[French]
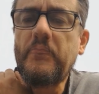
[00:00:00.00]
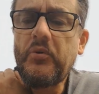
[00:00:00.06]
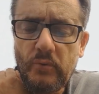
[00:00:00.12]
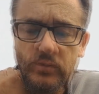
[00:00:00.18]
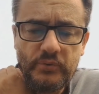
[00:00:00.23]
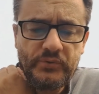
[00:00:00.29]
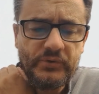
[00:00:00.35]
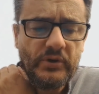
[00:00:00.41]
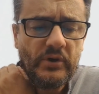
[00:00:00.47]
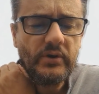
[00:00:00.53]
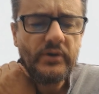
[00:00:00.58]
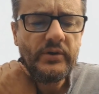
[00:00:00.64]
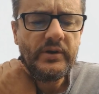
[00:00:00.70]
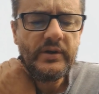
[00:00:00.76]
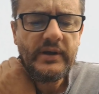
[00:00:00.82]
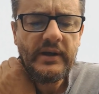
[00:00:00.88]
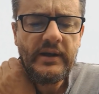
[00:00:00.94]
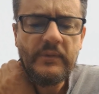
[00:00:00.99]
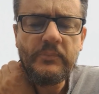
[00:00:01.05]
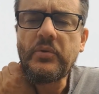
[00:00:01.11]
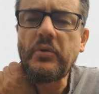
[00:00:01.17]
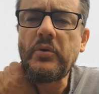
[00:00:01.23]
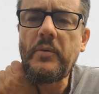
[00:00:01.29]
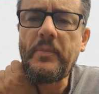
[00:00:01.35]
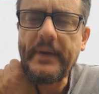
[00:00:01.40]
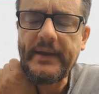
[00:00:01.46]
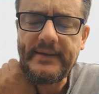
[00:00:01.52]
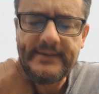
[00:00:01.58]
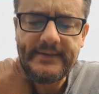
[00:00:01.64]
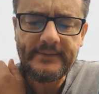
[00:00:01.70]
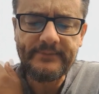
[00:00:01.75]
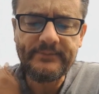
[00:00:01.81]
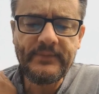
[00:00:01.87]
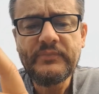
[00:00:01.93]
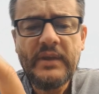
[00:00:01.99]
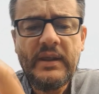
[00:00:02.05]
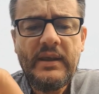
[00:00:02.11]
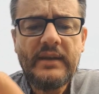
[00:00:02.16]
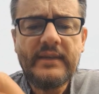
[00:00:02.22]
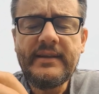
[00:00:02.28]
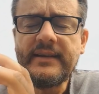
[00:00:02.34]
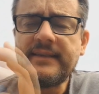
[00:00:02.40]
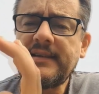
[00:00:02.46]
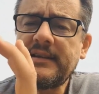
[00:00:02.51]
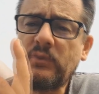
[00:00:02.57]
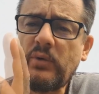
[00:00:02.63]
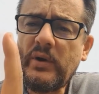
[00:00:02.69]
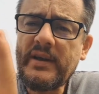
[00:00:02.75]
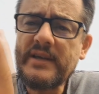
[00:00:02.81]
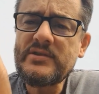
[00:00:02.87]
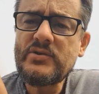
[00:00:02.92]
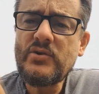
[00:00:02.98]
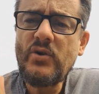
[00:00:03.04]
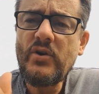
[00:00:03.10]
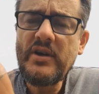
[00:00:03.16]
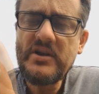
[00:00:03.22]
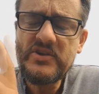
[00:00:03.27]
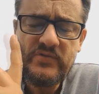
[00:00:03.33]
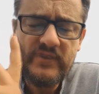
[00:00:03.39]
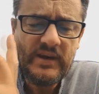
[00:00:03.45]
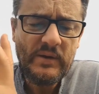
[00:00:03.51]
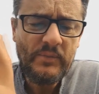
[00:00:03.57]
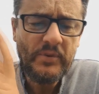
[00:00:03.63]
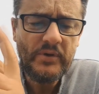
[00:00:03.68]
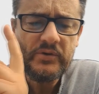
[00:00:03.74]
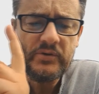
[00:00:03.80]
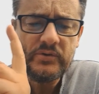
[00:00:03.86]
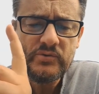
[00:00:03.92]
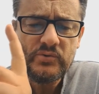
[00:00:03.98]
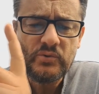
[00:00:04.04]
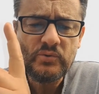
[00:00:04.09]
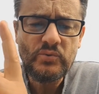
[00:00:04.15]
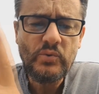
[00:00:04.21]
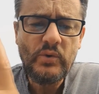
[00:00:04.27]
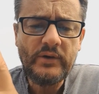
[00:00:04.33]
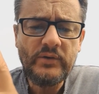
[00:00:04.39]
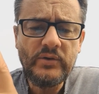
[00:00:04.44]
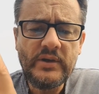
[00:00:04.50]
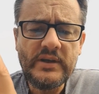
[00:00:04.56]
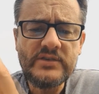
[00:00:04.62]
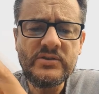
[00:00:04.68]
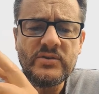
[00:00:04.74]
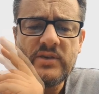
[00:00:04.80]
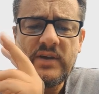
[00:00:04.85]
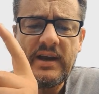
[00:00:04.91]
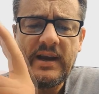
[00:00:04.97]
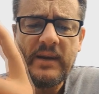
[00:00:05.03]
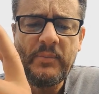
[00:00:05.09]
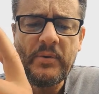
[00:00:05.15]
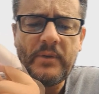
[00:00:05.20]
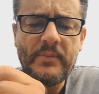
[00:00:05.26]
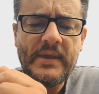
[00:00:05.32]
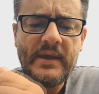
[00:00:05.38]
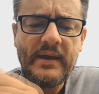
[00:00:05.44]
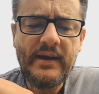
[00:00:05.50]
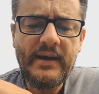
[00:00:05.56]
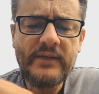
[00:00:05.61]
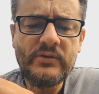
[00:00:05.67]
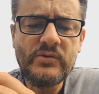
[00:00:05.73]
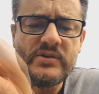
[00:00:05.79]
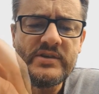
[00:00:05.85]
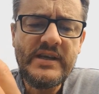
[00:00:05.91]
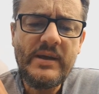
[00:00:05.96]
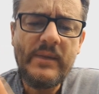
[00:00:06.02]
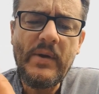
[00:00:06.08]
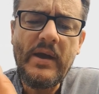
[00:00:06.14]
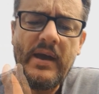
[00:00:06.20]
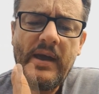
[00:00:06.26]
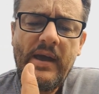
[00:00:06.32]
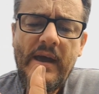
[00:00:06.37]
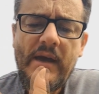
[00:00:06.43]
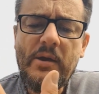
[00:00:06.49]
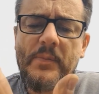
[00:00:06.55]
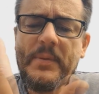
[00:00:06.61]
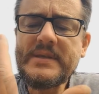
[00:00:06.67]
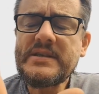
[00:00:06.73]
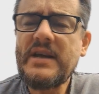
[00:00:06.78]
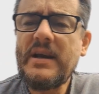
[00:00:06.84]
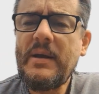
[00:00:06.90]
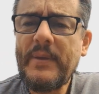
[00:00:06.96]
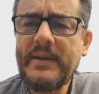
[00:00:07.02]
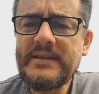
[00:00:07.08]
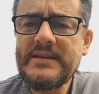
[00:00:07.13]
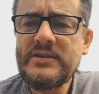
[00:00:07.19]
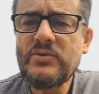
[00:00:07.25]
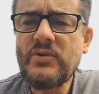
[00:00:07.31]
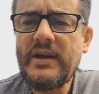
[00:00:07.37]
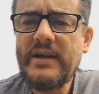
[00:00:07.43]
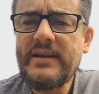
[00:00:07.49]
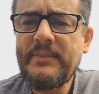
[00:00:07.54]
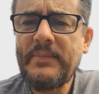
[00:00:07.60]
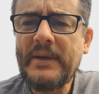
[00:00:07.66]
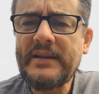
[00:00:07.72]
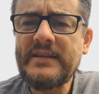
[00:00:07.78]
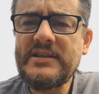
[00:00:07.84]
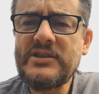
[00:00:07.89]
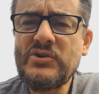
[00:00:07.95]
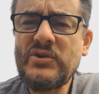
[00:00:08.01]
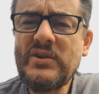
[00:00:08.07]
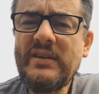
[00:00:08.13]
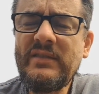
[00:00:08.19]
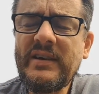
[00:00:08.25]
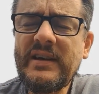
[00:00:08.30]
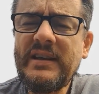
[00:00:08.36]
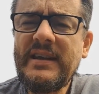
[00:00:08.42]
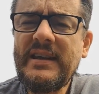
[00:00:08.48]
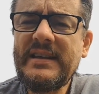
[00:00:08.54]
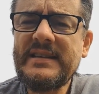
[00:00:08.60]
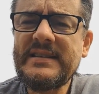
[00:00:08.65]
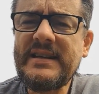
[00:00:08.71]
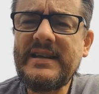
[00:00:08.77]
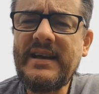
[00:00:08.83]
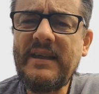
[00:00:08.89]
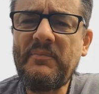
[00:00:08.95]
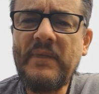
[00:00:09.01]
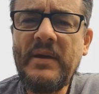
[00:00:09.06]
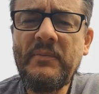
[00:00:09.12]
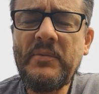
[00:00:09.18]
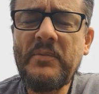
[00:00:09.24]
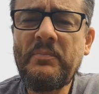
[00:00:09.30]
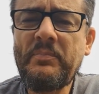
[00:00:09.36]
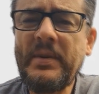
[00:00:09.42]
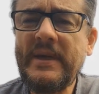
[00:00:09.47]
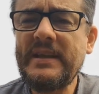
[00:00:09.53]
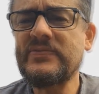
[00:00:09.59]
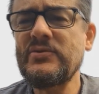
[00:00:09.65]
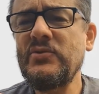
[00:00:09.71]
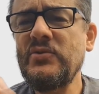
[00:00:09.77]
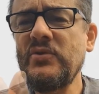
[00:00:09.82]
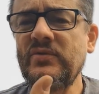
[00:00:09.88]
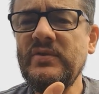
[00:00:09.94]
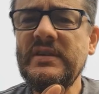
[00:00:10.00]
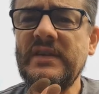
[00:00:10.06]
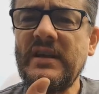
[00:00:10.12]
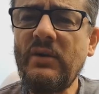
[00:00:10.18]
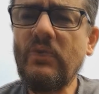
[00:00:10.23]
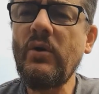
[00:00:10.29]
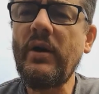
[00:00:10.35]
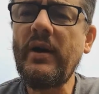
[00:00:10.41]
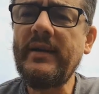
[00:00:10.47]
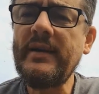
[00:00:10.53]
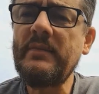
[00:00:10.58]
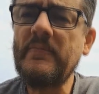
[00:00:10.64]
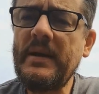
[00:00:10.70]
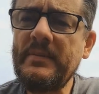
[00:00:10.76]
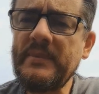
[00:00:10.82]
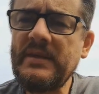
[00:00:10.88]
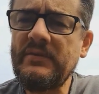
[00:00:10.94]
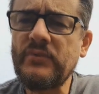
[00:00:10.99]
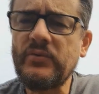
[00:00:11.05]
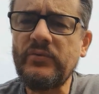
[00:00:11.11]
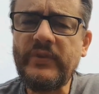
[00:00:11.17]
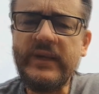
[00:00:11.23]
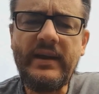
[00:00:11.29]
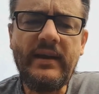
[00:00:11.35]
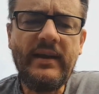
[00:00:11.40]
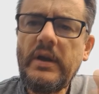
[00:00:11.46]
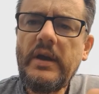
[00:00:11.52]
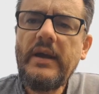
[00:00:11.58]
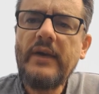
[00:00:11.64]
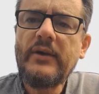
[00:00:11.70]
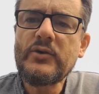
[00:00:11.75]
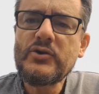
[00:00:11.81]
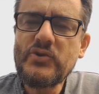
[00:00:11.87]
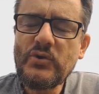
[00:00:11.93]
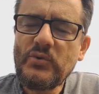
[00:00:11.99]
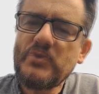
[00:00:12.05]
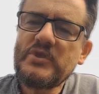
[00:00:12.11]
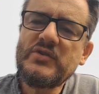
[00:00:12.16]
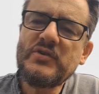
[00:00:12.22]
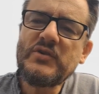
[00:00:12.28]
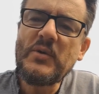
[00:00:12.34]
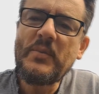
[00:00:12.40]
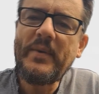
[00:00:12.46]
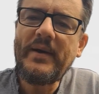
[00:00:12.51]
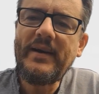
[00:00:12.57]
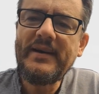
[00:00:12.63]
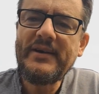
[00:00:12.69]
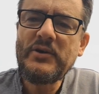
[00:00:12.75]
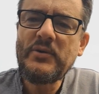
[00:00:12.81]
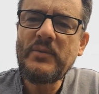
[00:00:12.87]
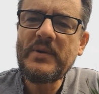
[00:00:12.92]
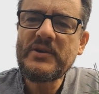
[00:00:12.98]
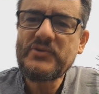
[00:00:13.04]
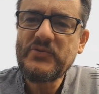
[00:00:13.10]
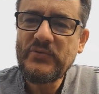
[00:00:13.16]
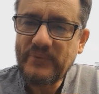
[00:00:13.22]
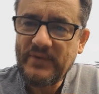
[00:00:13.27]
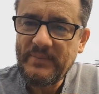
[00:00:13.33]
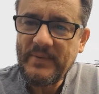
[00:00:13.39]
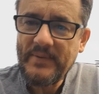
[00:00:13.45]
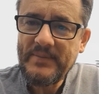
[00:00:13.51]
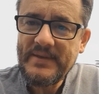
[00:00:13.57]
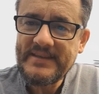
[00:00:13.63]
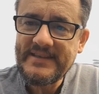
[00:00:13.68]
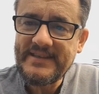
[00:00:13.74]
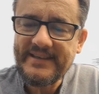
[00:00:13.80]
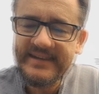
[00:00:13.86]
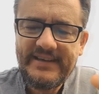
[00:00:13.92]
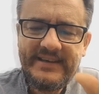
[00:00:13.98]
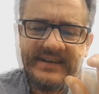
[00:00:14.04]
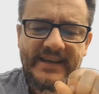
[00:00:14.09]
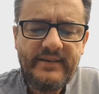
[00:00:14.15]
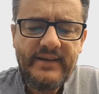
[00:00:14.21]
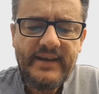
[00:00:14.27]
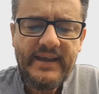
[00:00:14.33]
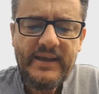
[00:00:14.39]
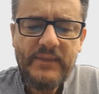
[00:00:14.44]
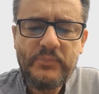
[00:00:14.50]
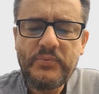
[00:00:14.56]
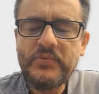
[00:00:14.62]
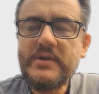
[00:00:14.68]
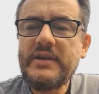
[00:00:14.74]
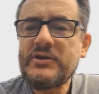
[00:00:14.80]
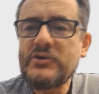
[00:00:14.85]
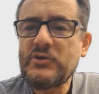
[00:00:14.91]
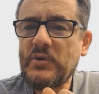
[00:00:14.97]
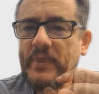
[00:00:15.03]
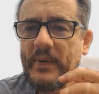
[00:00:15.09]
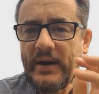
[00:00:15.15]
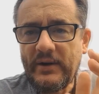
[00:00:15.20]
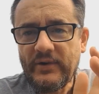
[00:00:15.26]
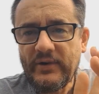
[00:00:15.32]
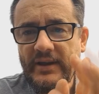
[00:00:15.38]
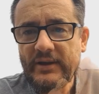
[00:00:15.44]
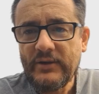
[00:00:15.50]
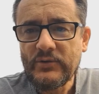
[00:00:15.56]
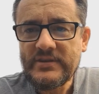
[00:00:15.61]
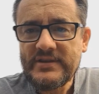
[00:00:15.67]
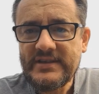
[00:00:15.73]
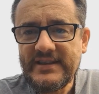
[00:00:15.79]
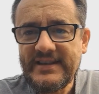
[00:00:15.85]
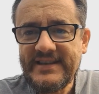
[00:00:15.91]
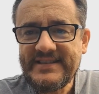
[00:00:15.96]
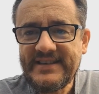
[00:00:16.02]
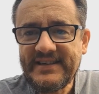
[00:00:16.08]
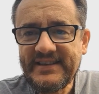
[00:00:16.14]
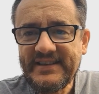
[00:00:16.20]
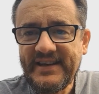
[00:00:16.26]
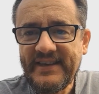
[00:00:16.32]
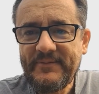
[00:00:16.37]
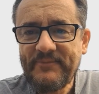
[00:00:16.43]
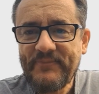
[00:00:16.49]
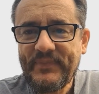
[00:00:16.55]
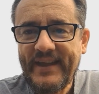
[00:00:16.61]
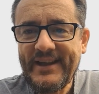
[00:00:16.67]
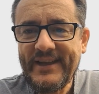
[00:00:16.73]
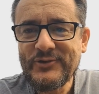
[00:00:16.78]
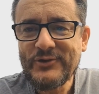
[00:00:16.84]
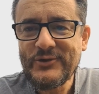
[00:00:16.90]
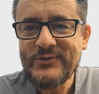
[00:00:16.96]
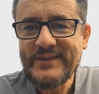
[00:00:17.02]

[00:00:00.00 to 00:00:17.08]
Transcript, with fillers: pour l'automne et pour le printemps Dans tes trois questions, là je vais répondre surtout à deux questions, à la première et la deuxième, parce que la partie sur la partie genévrier, c'est quand même presque une vidéo en elle-même qu'il faut faire. Aujourd'hui je vais te parler comment je fais mes mikiri et puis je te parlerai aussi des engrais. A tout de